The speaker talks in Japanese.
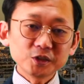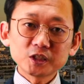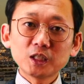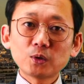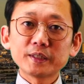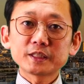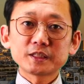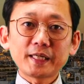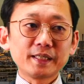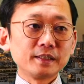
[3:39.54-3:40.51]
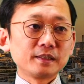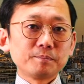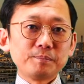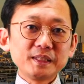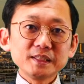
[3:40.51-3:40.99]
く違うお話で
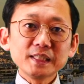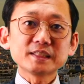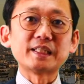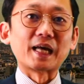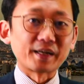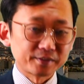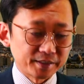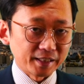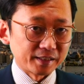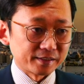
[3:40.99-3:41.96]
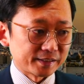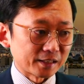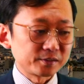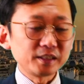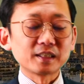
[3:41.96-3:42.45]
ビジネスではなくて
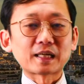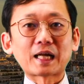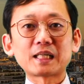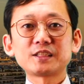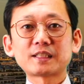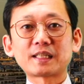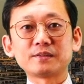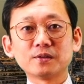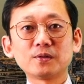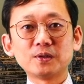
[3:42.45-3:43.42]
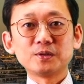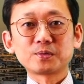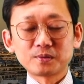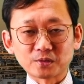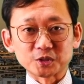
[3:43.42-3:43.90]
逆にカジュアルの
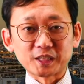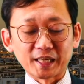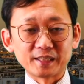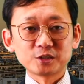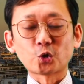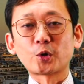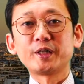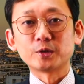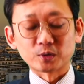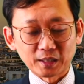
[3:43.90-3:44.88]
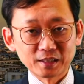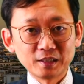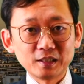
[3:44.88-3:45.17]
服として揃えようとか